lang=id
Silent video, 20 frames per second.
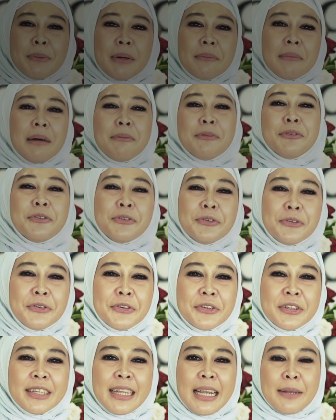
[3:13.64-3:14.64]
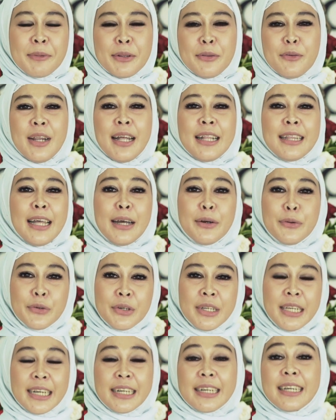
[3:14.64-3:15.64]
Pak Bamsud, selamat ulang
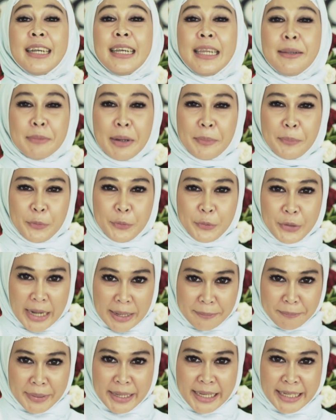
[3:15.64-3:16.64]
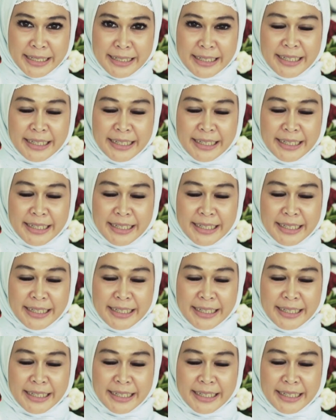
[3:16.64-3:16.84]
tahun yang ke-58.